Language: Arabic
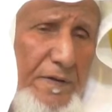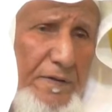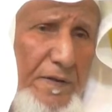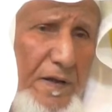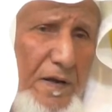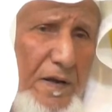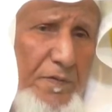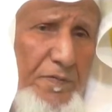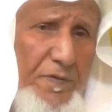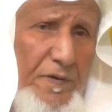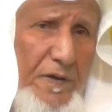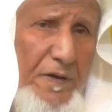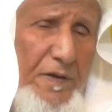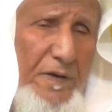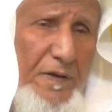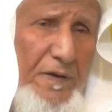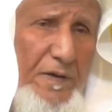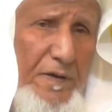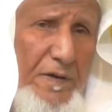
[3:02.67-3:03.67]
ترى فيه
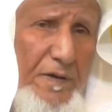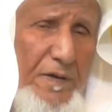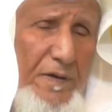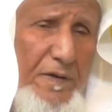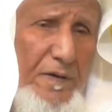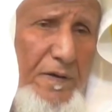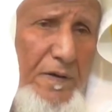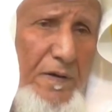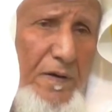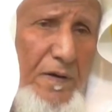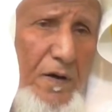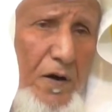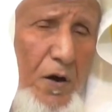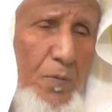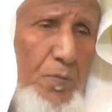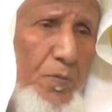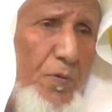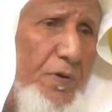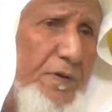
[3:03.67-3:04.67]

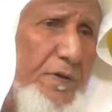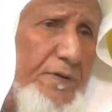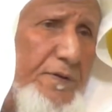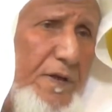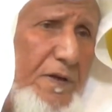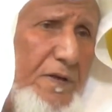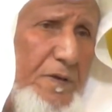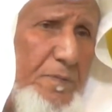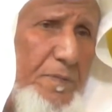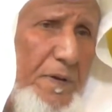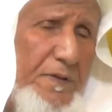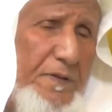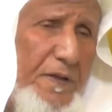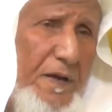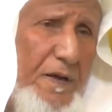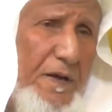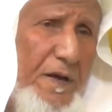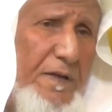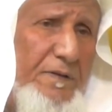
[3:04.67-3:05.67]
امور طيبه
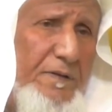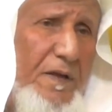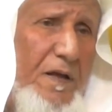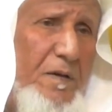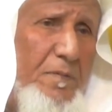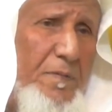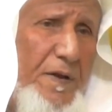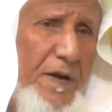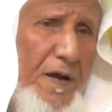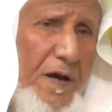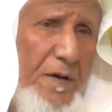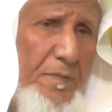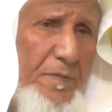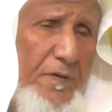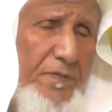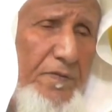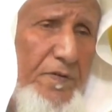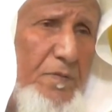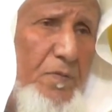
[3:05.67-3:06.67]
ترى يحط على
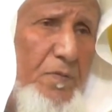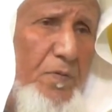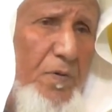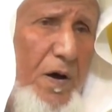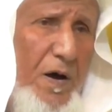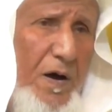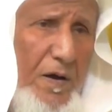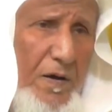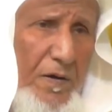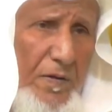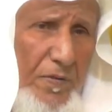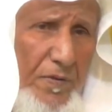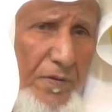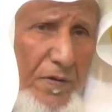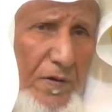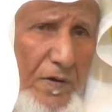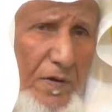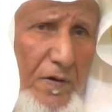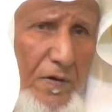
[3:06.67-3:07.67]
المنابر فيه مواعظ
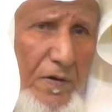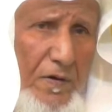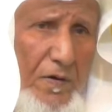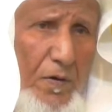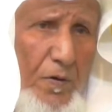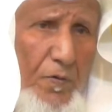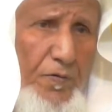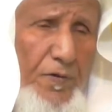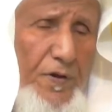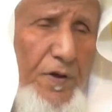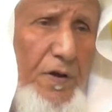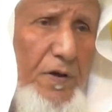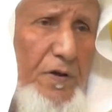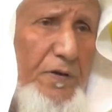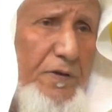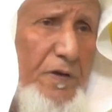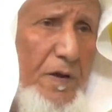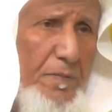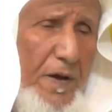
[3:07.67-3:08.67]
حكم وفيه
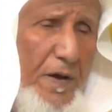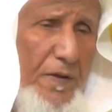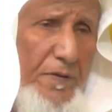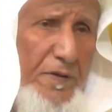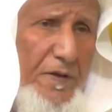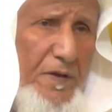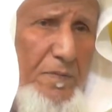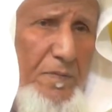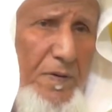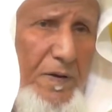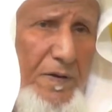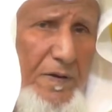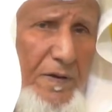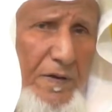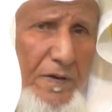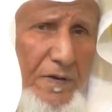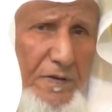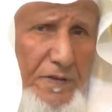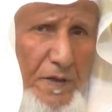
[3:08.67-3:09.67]
حكم عظيمه
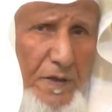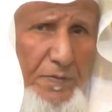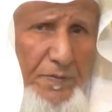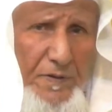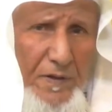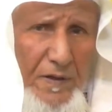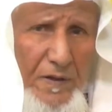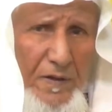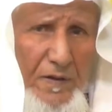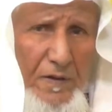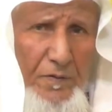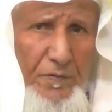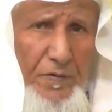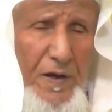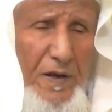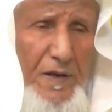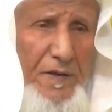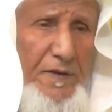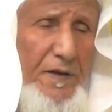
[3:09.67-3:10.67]
نعم. شفت
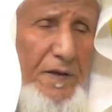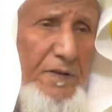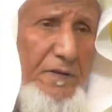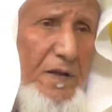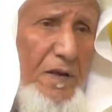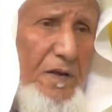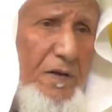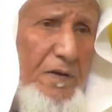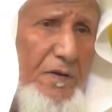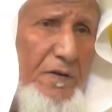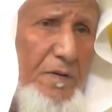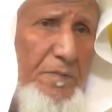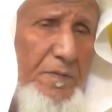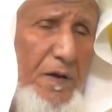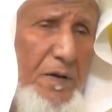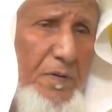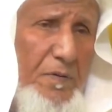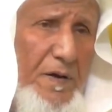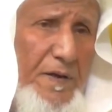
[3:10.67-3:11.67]
فليخطي
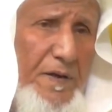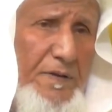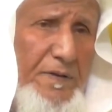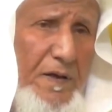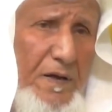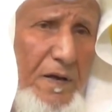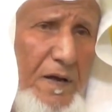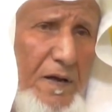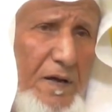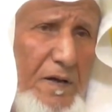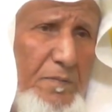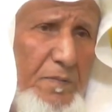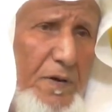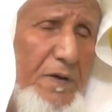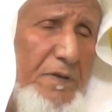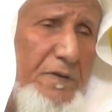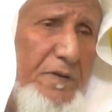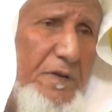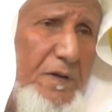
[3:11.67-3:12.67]
الحكم يا اخواني تراها
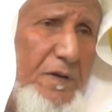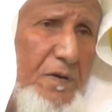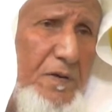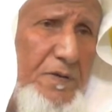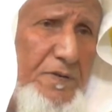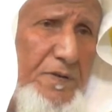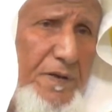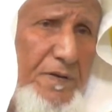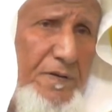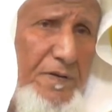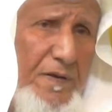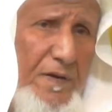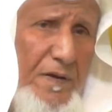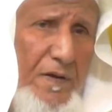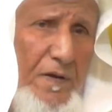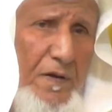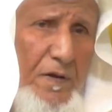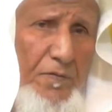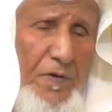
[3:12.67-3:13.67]
مخطي كل شيء
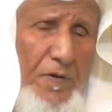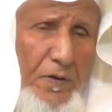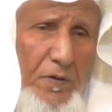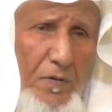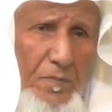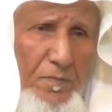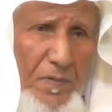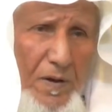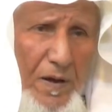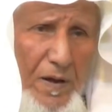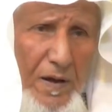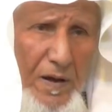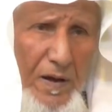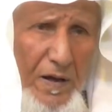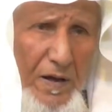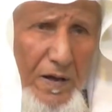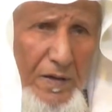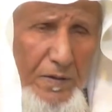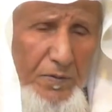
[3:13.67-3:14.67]
فكن مع
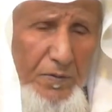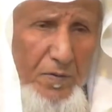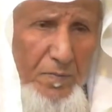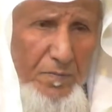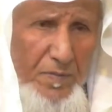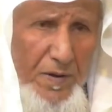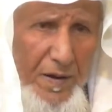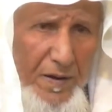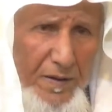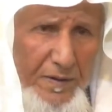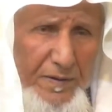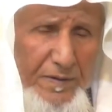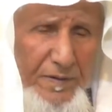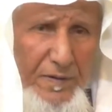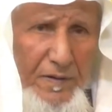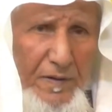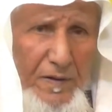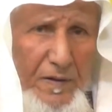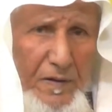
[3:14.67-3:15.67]
الله يكون معك
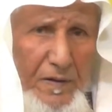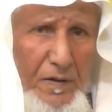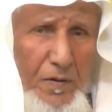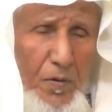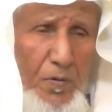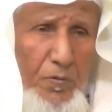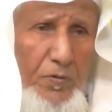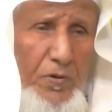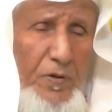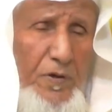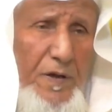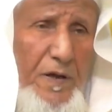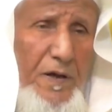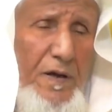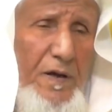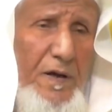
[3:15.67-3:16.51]
وكن